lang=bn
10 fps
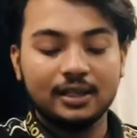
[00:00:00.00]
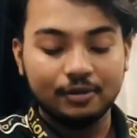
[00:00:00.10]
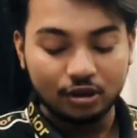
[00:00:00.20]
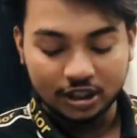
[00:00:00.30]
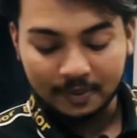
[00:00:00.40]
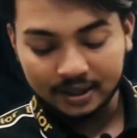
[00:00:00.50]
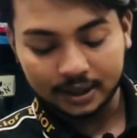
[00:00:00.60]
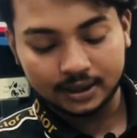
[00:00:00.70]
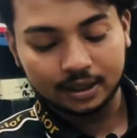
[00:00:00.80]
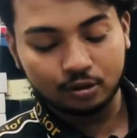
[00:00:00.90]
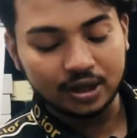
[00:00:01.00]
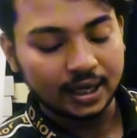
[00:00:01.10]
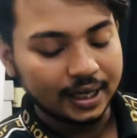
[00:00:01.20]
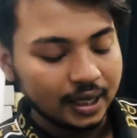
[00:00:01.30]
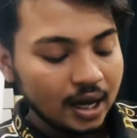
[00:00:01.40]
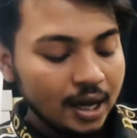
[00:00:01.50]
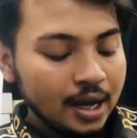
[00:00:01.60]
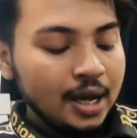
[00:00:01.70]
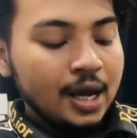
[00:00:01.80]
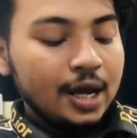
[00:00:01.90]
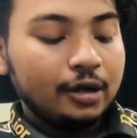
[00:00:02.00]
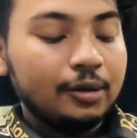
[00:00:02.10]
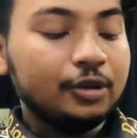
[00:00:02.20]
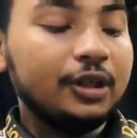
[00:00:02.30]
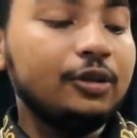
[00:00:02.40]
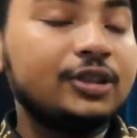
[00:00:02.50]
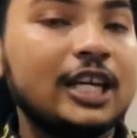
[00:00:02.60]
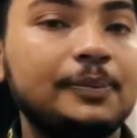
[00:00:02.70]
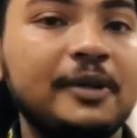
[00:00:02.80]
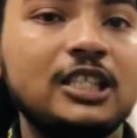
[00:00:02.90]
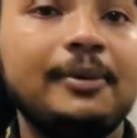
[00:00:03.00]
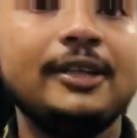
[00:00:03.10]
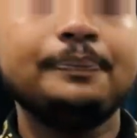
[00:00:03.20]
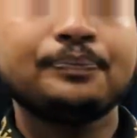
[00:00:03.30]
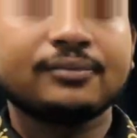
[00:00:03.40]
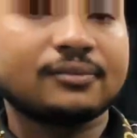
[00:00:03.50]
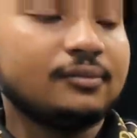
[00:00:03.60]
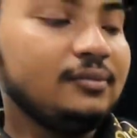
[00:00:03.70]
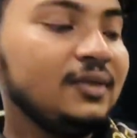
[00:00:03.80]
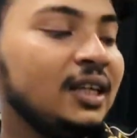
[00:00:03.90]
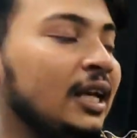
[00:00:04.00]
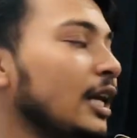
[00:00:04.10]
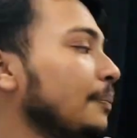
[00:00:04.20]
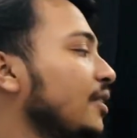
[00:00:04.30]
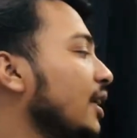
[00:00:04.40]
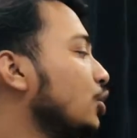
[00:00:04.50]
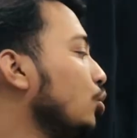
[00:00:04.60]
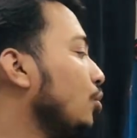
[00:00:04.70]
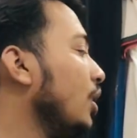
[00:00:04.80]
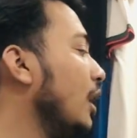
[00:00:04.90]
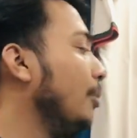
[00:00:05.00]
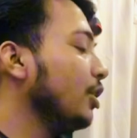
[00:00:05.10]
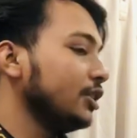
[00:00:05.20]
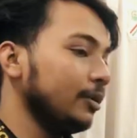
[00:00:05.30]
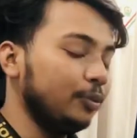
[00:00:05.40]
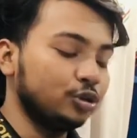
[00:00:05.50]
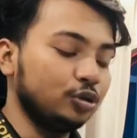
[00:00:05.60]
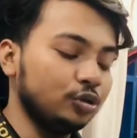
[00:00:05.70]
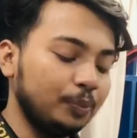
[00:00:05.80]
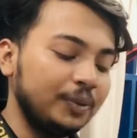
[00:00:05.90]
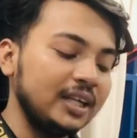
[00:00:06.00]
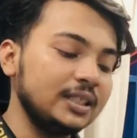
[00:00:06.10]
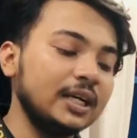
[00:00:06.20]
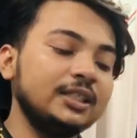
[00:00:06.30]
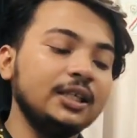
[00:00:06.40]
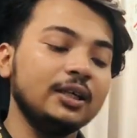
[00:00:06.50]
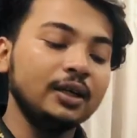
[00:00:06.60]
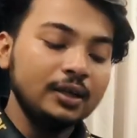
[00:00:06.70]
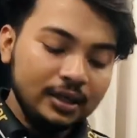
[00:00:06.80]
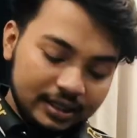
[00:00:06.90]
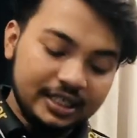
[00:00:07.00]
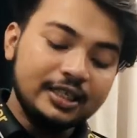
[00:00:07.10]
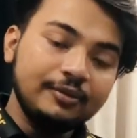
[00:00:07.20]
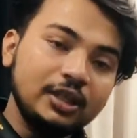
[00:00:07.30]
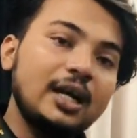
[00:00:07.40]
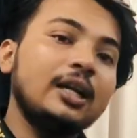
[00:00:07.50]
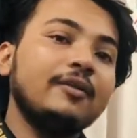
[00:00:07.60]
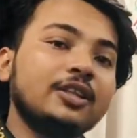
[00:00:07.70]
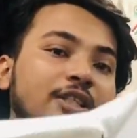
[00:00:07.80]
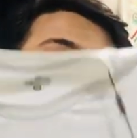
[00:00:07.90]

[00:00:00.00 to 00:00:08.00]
আমি যদি স্প্যান্ডেক্সটা একটু দেখাই এগুলোর মধ্যে কিন্তু সাইজ পেয়ে যাবেন এম থেকে শুরু করে ডাবল এক্সেল পর্যন্ত কালার কি পাবে এটার মধ্যে এটার মধ্যে কালার ভেরিয়েশন